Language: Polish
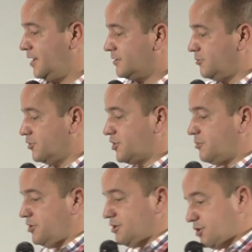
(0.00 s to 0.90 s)
To
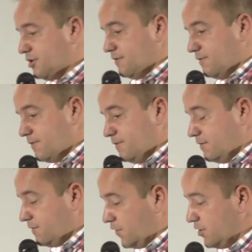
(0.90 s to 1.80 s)
może być
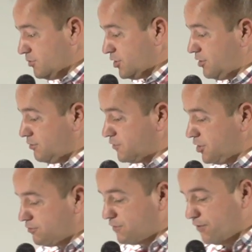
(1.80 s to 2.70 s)
w Twoim życiu, w
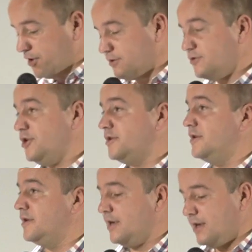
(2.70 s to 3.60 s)
życiu Twojej
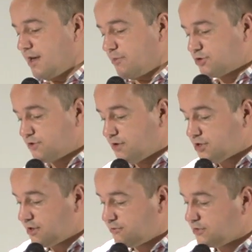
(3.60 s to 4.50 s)
rodziny. Może
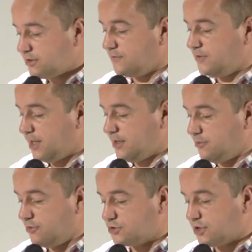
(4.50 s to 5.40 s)
właśnie
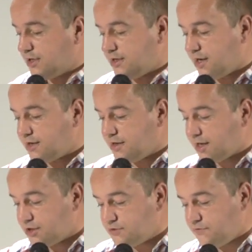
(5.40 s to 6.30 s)
uzdrowienie, może jak,
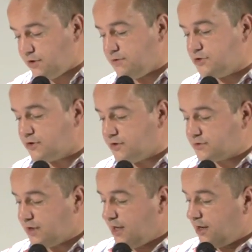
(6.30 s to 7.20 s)
jakaś wolność
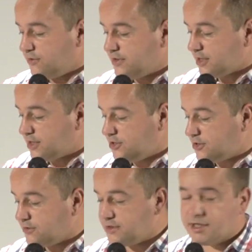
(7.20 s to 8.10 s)
od, od
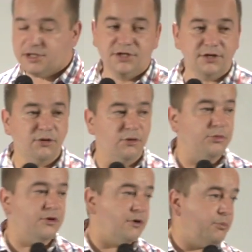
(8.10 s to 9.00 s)
jakichś od jakich
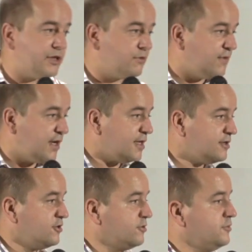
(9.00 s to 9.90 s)
opanowania
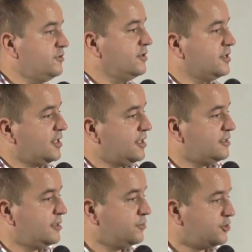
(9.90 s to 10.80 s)
denom, de,
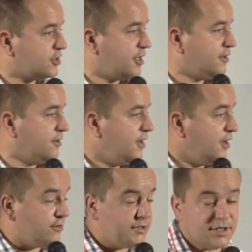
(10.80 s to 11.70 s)
de, demonicznego,
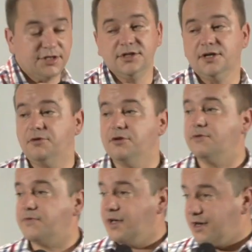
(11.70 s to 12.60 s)
od jakichś
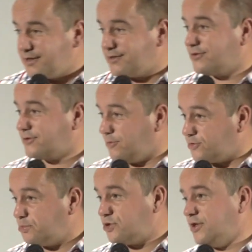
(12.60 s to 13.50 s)
nałogów. Chrystus to
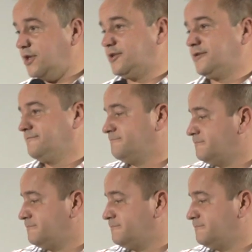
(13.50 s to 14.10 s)
może przynieść.